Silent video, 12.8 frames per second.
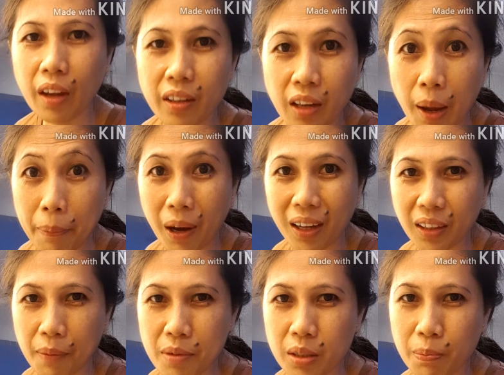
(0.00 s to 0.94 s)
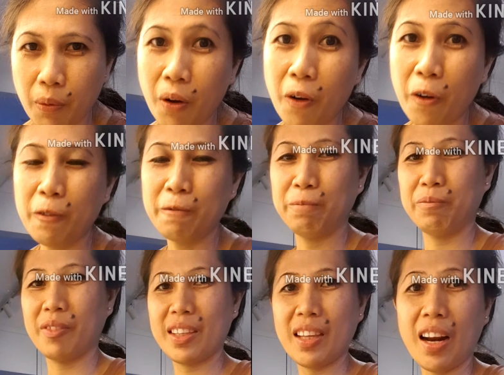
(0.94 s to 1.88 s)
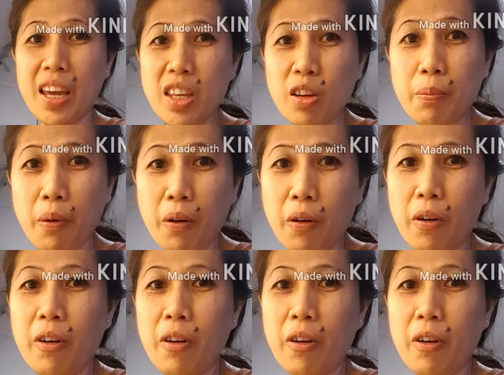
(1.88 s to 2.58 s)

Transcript: Napakatamis po. Try nyo po.